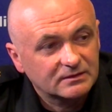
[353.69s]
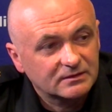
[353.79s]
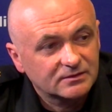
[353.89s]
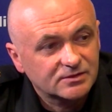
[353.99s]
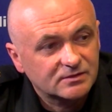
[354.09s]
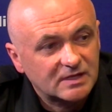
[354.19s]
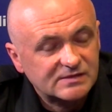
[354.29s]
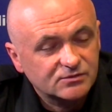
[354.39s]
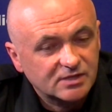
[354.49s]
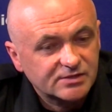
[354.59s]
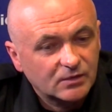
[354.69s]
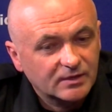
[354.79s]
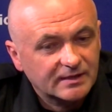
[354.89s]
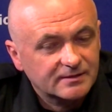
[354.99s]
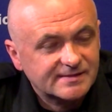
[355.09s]
gdzieś do lasu czy na
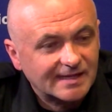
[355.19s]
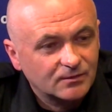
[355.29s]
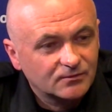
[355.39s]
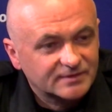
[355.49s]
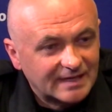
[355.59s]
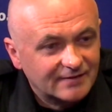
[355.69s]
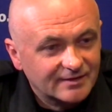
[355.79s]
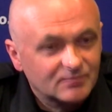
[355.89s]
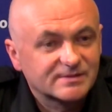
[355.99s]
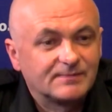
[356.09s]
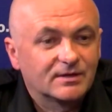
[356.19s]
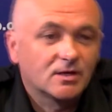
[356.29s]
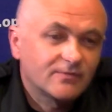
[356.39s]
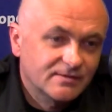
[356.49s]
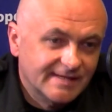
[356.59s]
działkę, stanął w trawie, bo
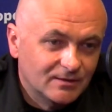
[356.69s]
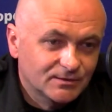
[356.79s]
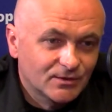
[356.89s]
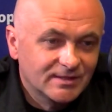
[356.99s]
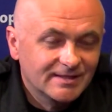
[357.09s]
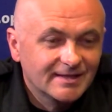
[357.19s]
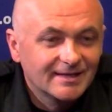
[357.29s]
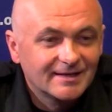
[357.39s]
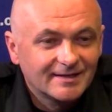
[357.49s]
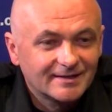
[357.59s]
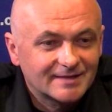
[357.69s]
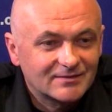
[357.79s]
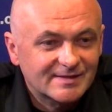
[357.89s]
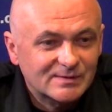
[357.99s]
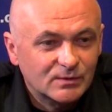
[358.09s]
zaparkował, zjechał drogi,
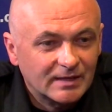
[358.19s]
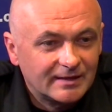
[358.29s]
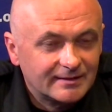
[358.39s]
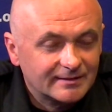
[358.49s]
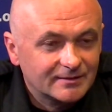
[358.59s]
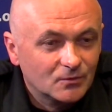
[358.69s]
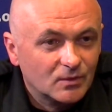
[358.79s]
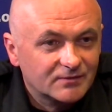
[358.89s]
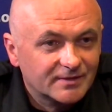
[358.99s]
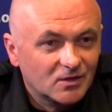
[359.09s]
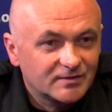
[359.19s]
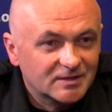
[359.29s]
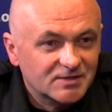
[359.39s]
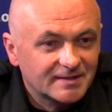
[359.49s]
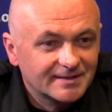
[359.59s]
trawa sucha, układ wydechowy
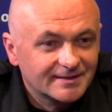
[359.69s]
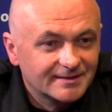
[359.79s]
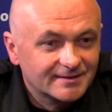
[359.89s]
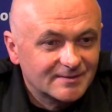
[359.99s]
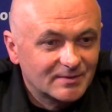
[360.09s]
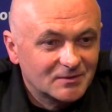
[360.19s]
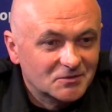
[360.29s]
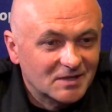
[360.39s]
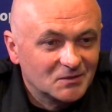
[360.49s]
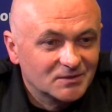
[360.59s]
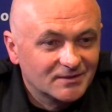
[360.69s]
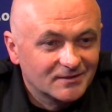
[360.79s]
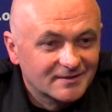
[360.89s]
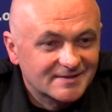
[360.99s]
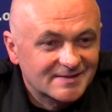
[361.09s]
nagrzany, zapaliło się
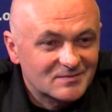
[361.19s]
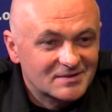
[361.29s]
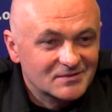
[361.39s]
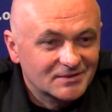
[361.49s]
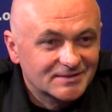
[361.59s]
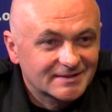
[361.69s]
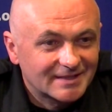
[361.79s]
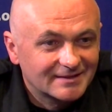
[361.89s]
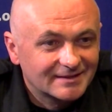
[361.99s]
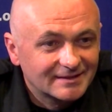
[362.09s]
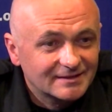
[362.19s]
auto, zapaliło się... Od rury